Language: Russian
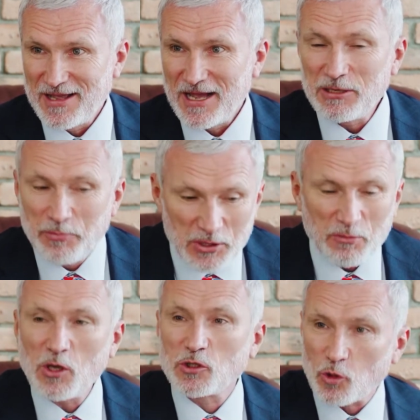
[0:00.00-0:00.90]
Они
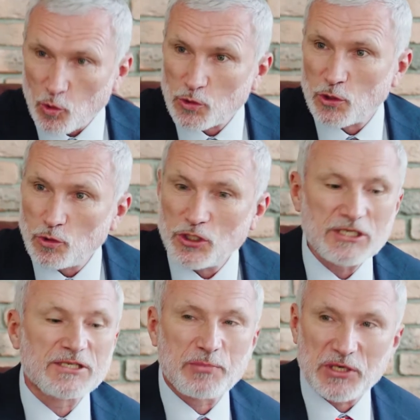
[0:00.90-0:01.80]
понимают, что русская
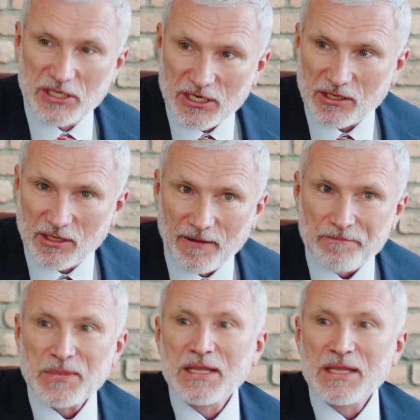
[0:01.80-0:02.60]
учительница приехала